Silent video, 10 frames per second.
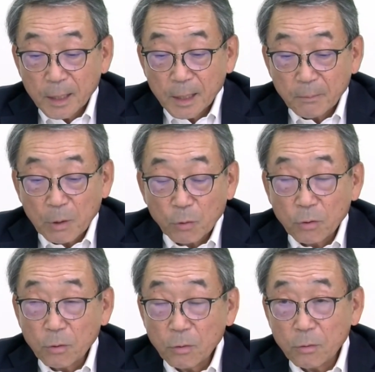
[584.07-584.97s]
まあ、こ
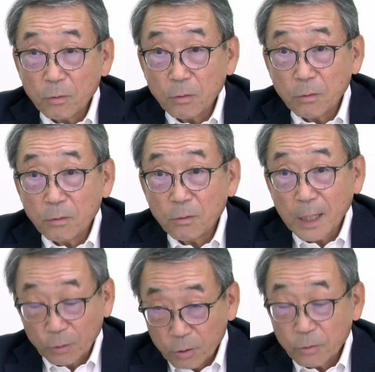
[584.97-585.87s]
の
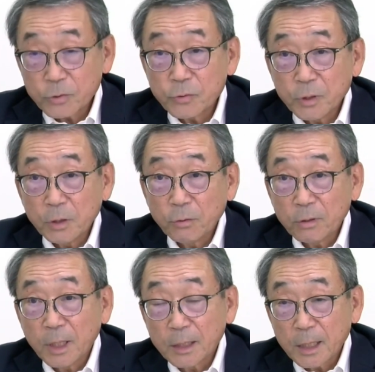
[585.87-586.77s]
らの要するにいろ
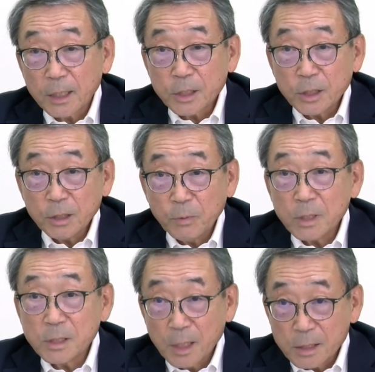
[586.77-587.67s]
んな新しい
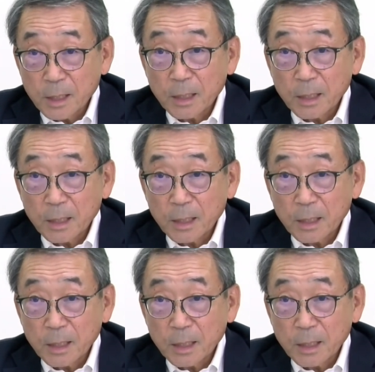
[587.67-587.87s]
ビジネス